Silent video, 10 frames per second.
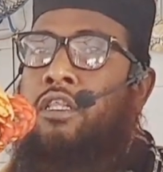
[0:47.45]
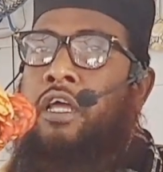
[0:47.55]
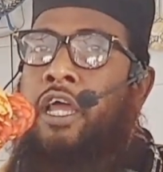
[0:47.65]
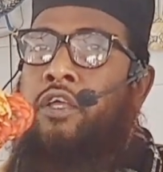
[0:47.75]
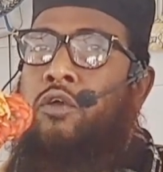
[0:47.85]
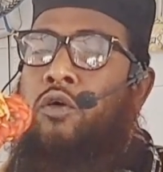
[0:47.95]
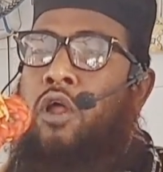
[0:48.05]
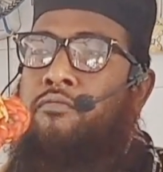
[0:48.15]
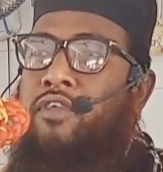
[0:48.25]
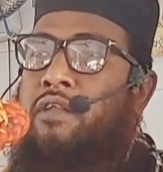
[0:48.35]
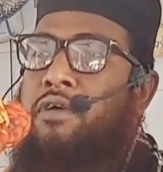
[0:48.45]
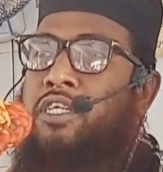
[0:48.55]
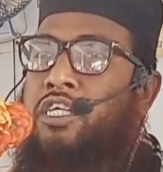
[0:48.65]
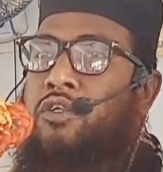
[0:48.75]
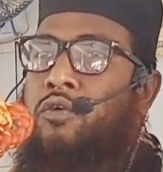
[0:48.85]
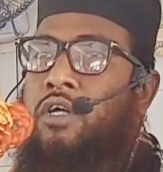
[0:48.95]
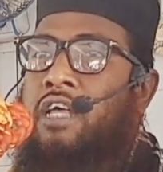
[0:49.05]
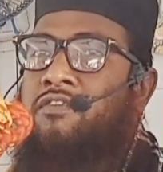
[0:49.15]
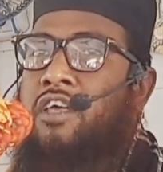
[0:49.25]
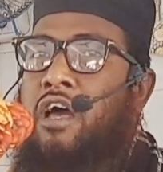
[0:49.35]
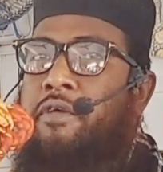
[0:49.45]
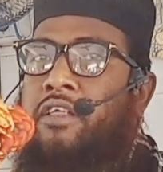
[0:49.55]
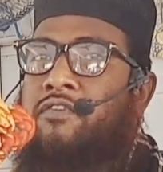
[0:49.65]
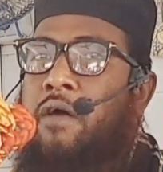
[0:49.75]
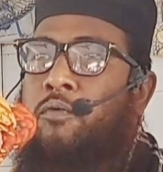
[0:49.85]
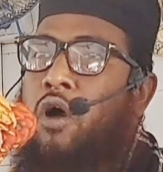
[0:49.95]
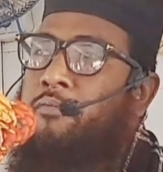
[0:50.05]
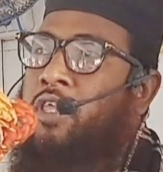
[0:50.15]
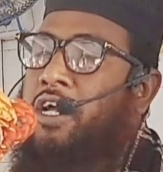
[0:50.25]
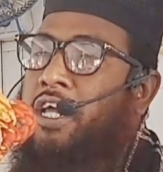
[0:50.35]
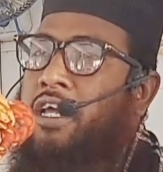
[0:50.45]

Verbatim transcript: এই জন্য রমজান মাসের জন্য কাজকামের চাপ কম থাকে